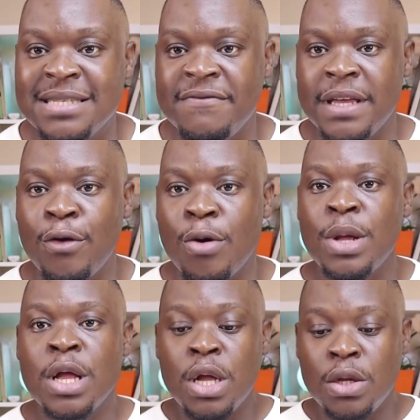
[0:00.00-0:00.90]
passive
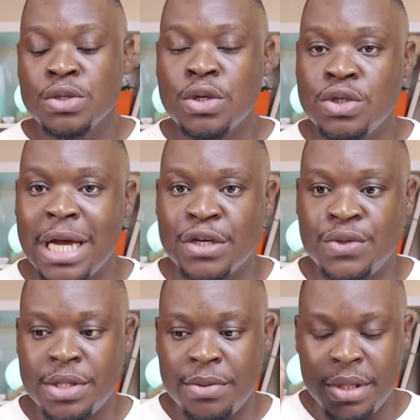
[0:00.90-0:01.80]
income. Lorsque tu as
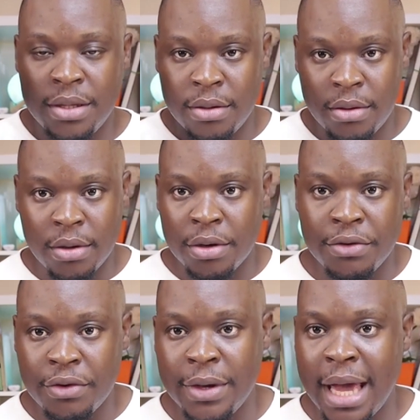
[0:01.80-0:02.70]
juste mis
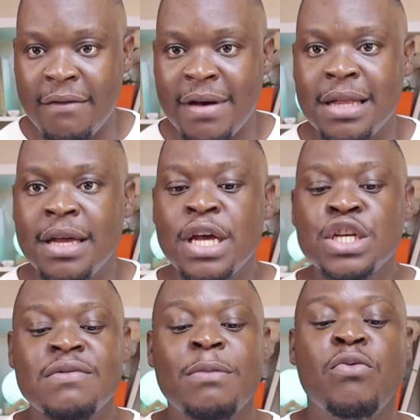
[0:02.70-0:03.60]
un truc en vente,
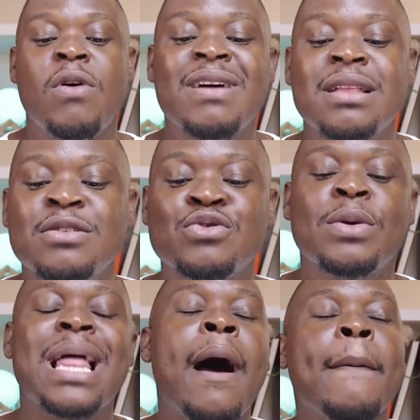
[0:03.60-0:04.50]
tu vas pouvoir vendre ce
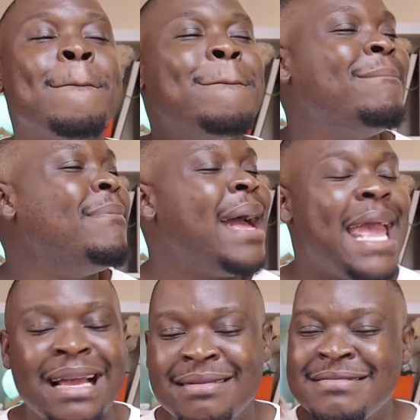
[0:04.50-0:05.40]
truc-là,
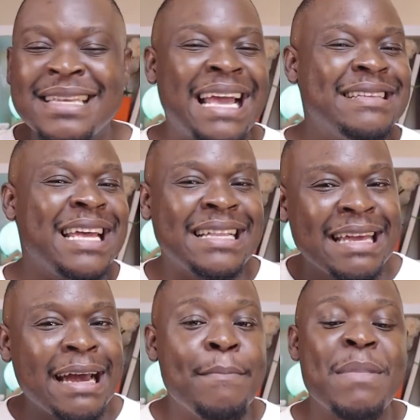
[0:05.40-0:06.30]
etc.
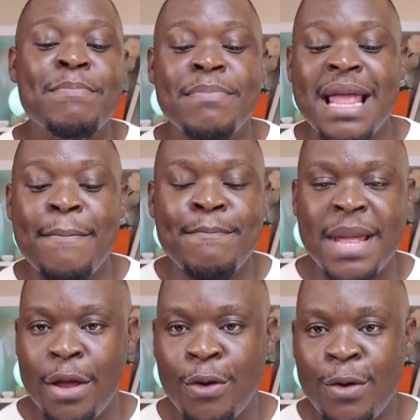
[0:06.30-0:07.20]
Même les
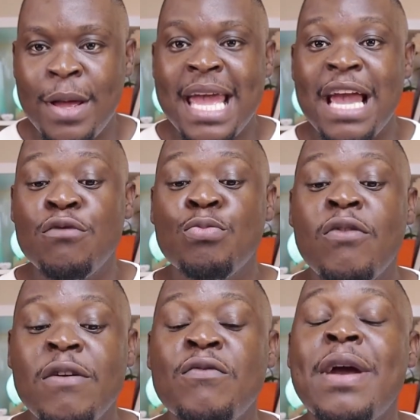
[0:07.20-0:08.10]
millions. Et vous
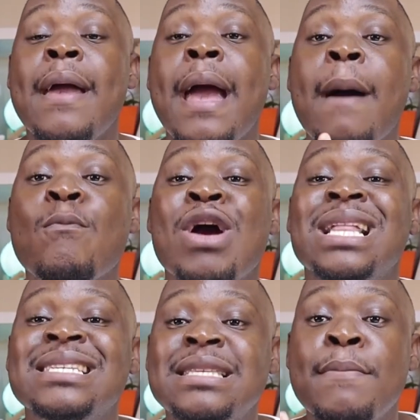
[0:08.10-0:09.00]
pouvez vous faire à
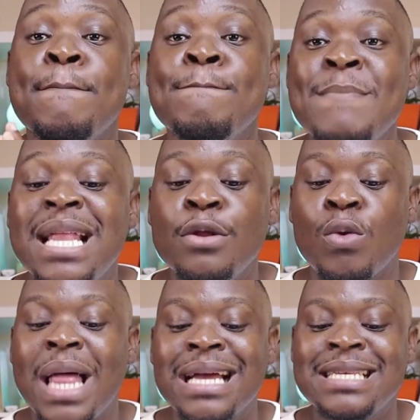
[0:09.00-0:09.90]
moyenne ici 1000
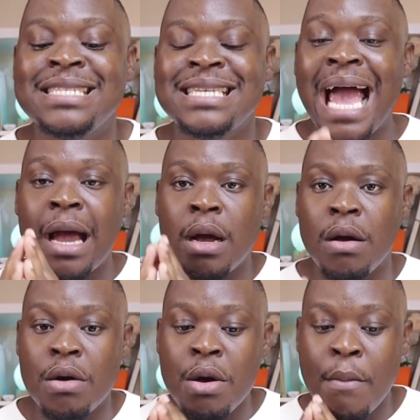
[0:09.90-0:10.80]
dollars chaque
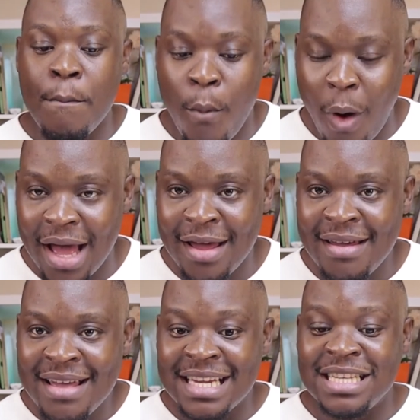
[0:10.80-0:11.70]
mois.
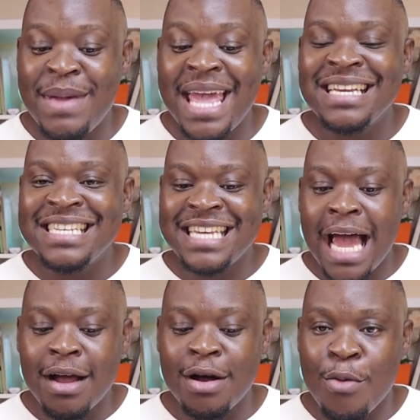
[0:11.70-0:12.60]
Je dis bien
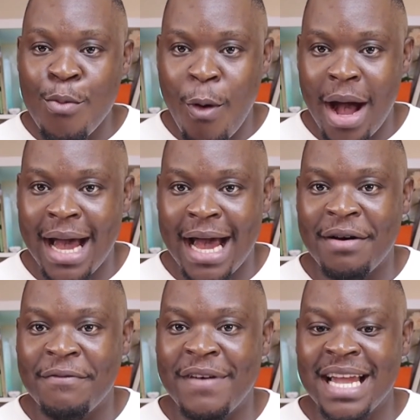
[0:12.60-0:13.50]
chaque mois
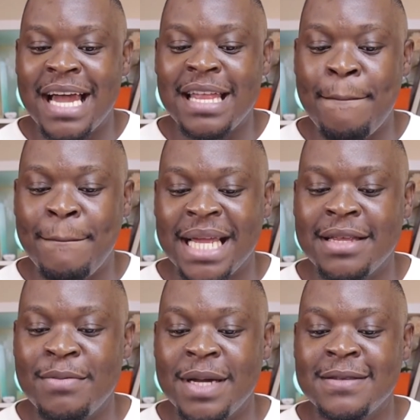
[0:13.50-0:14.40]
en vendant des
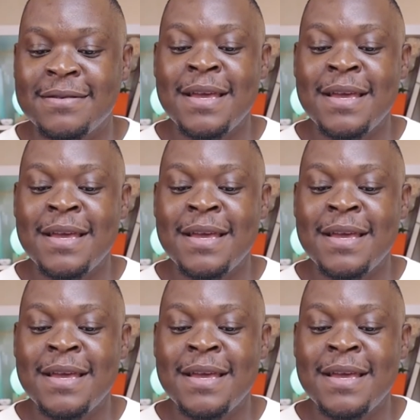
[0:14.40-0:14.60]
printables.